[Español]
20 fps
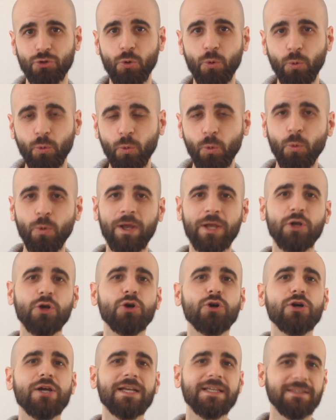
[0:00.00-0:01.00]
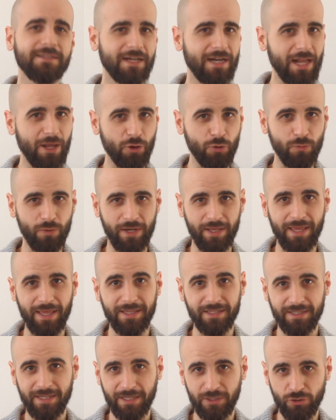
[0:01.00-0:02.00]
un hueco entre la comunidad de
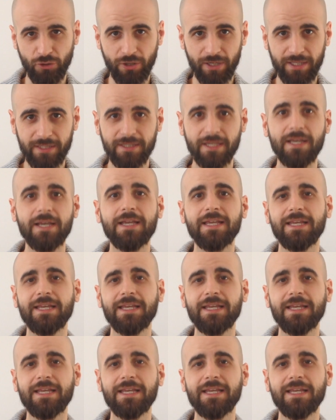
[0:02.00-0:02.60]
escritores